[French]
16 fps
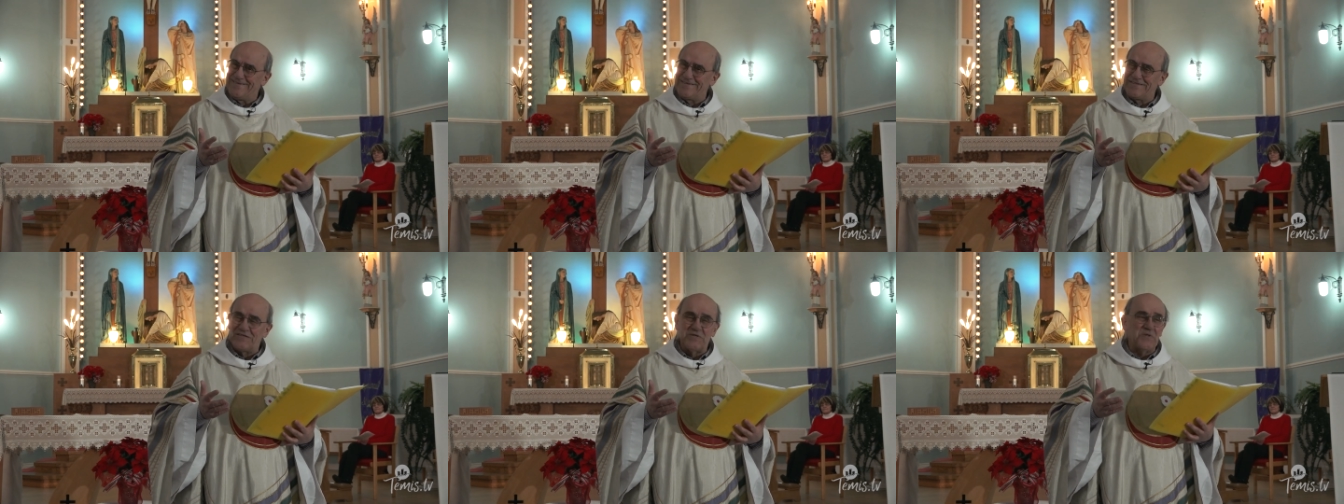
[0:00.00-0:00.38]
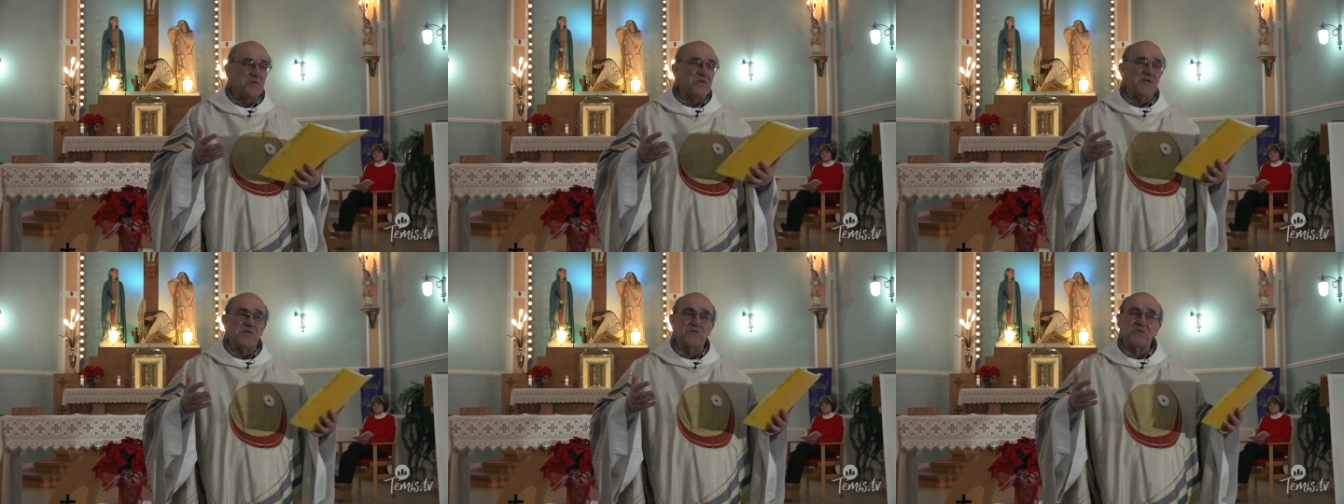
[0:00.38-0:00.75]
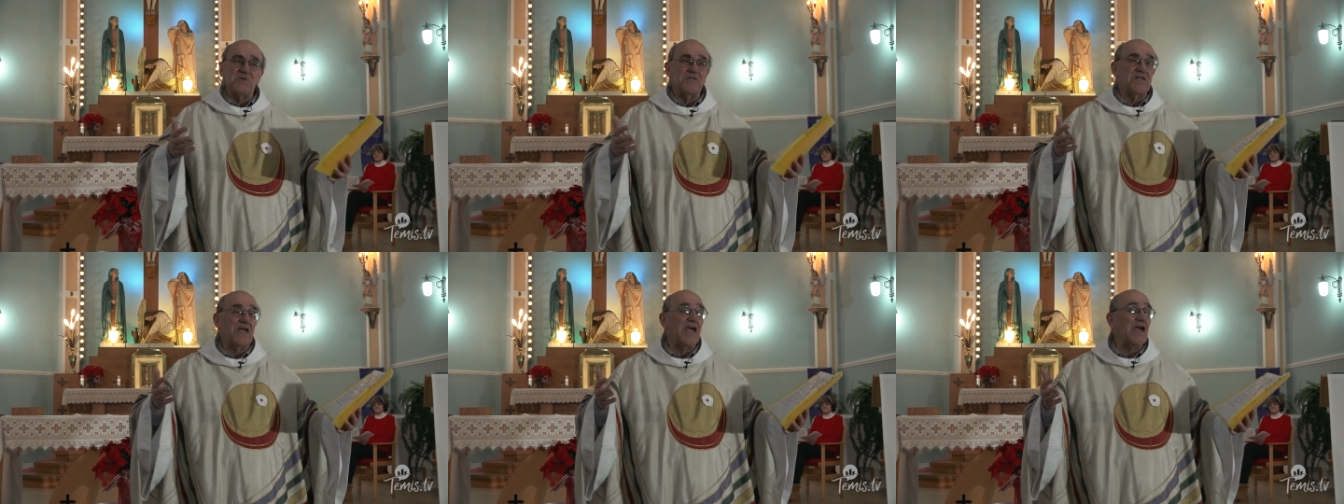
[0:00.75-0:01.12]
C'est une question
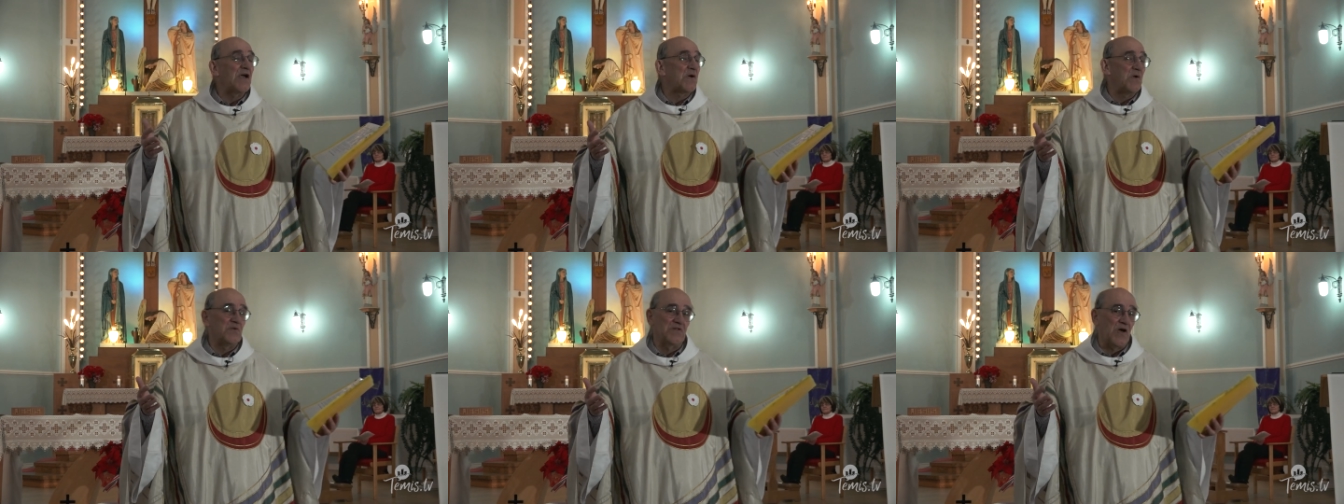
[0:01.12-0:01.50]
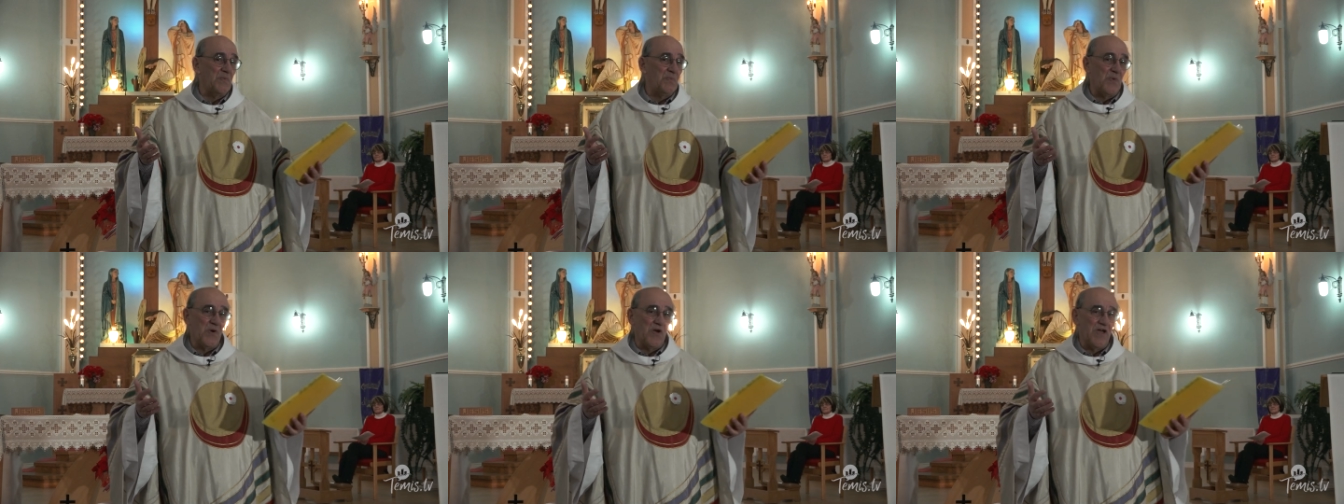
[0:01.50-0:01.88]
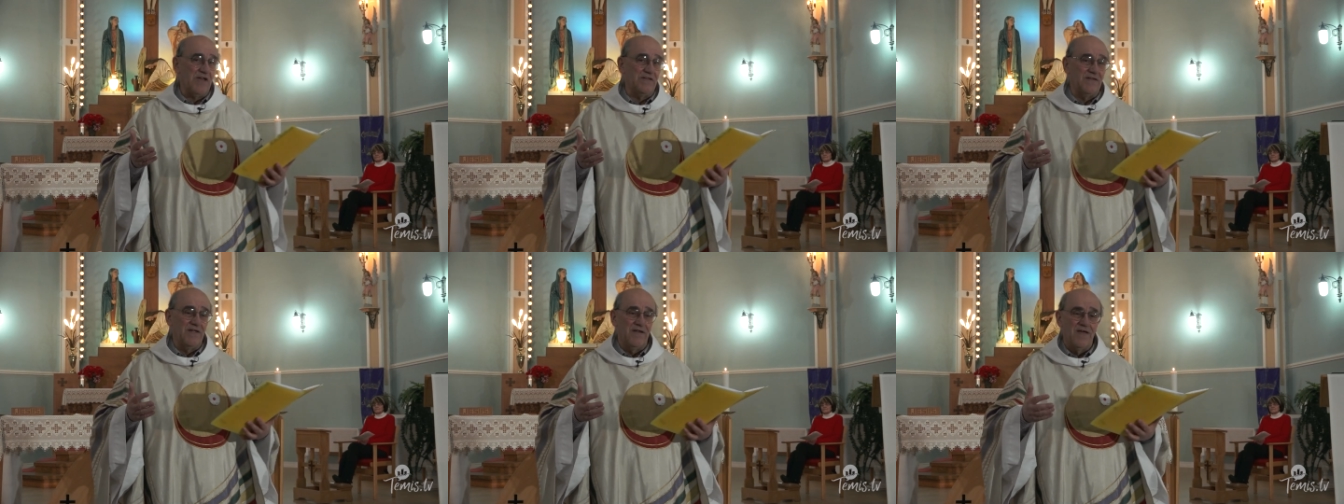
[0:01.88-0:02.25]
très
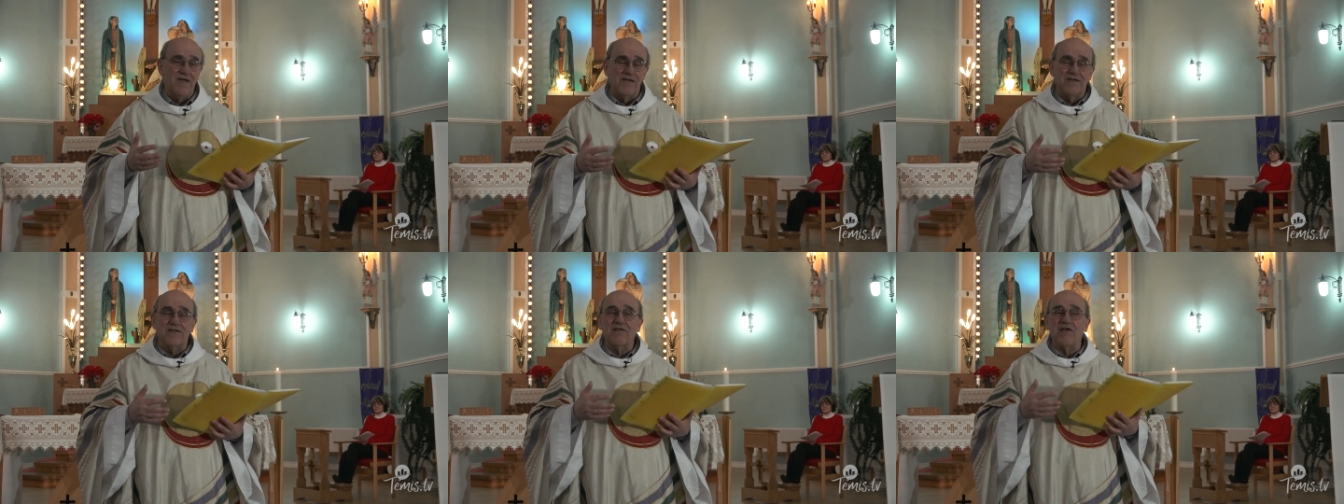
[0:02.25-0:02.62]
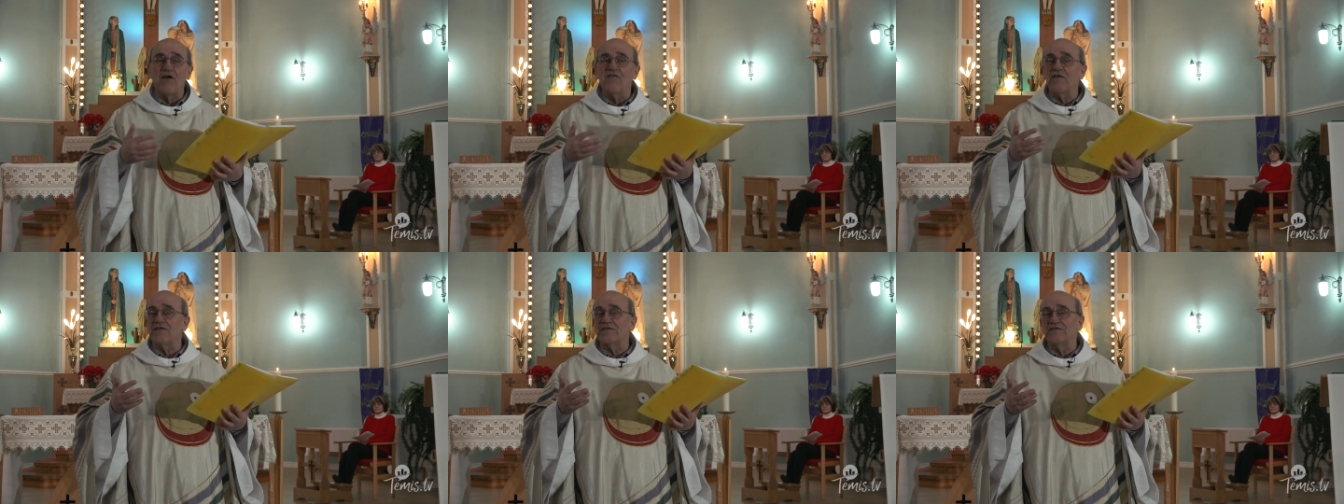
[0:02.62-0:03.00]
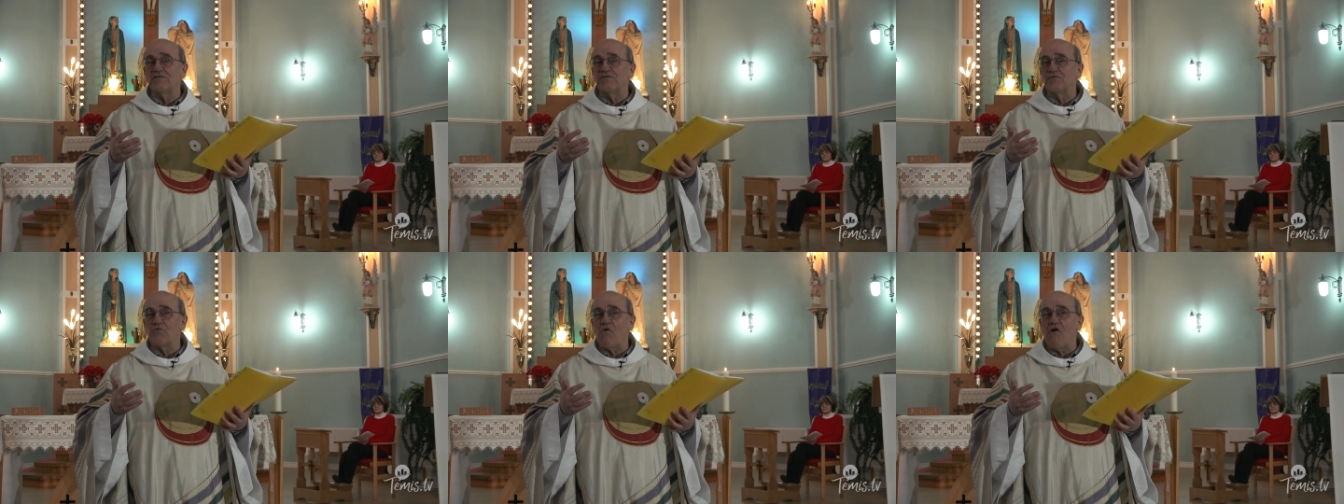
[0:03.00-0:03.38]
contemporaine qui traverse
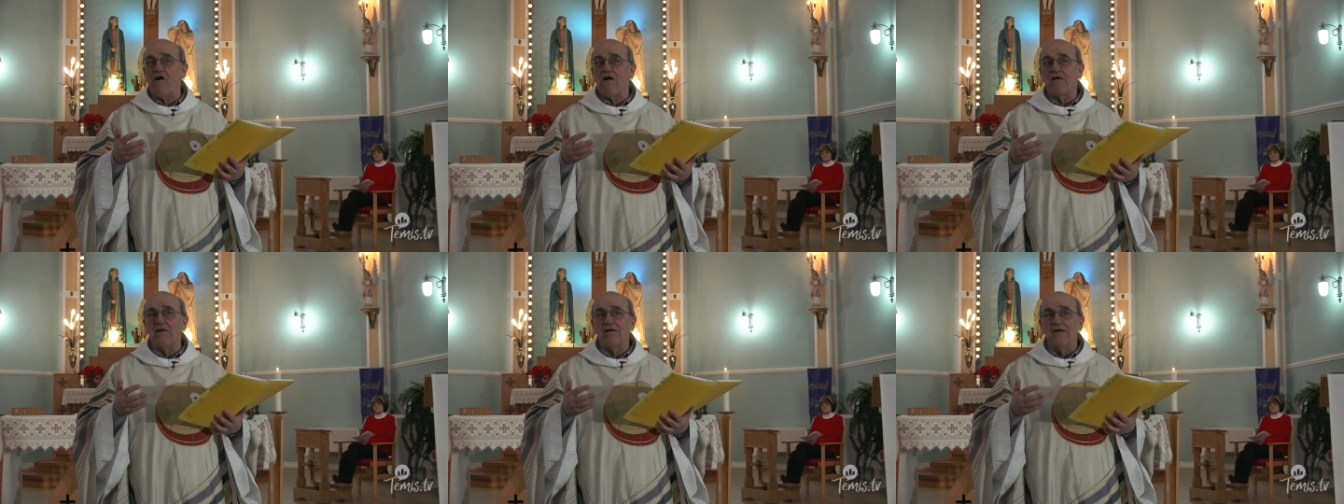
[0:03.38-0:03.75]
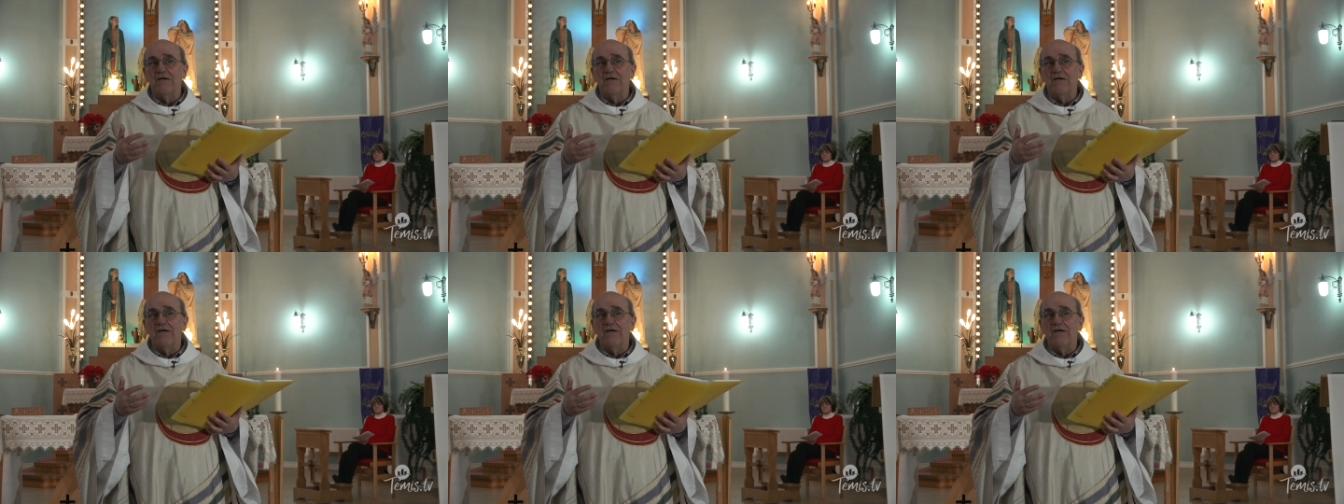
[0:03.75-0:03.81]
l'histoire.